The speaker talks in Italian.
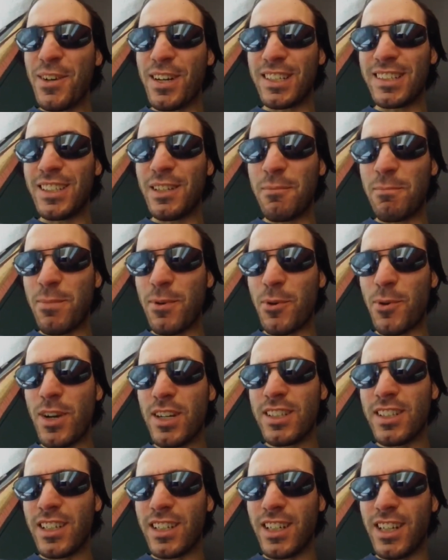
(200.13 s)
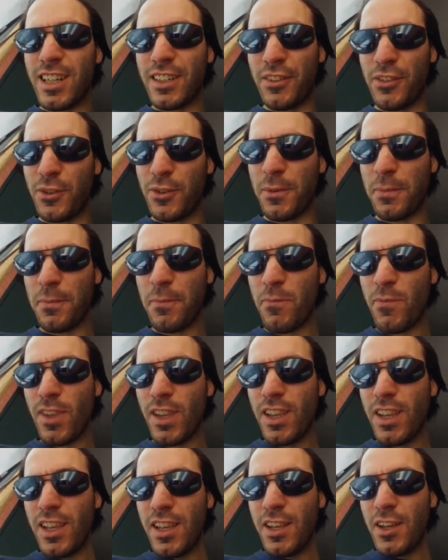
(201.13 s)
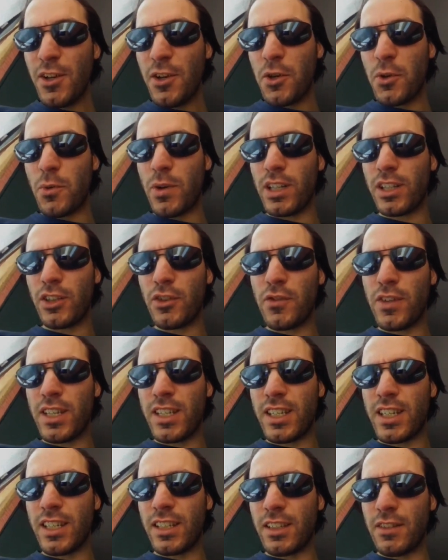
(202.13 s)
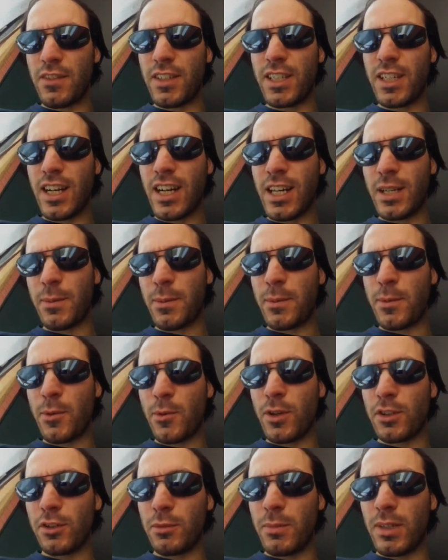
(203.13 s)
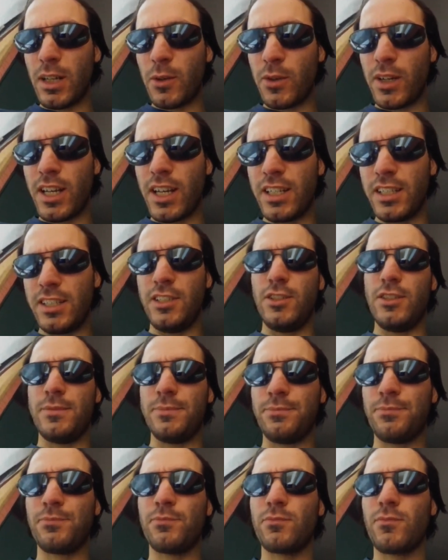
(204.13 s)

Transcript: Guarda un po', guarda caso, quando venne a nevicare, proprio quando mi laureai io.